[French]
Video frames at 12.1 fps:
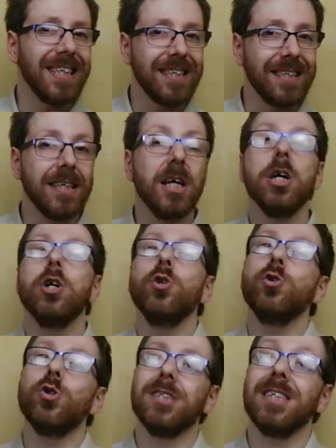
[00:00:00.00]
ici,
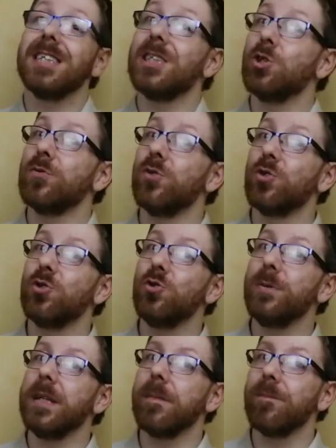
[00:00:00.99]
une chaîne qui te veut que
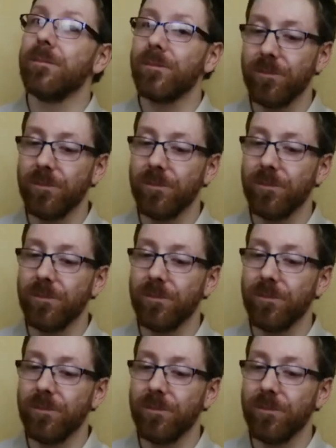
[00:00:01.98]
du bien.